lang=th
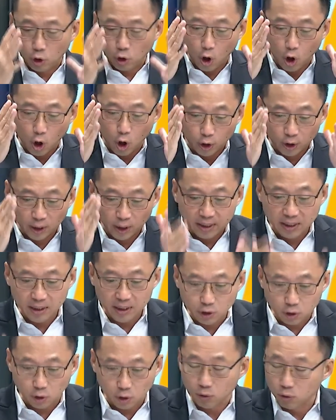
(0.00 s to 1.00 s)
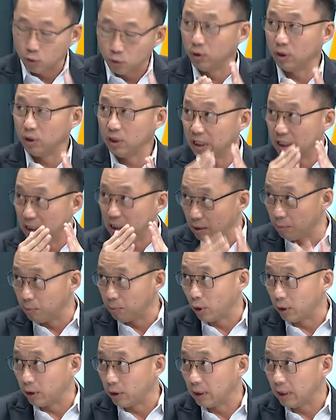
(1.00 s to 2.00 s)
กรณีของคุณอิทธิพ
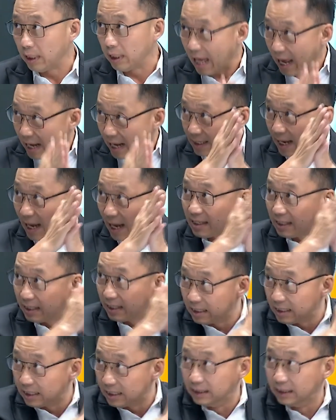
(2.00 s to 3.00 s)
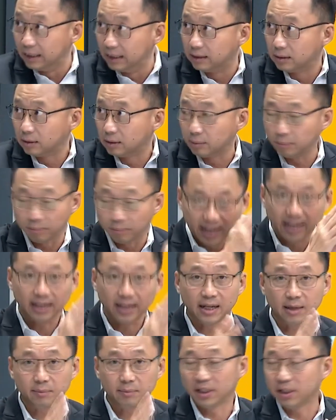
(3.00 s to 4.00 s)
ลและท่านอื่นๆไม่
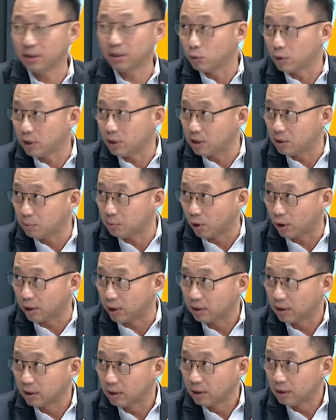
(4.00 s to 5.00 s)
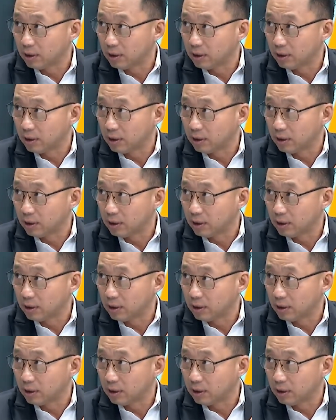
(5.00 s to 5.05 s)
เน้นไปที่คุณอิทธิพลแล้วต้องบอก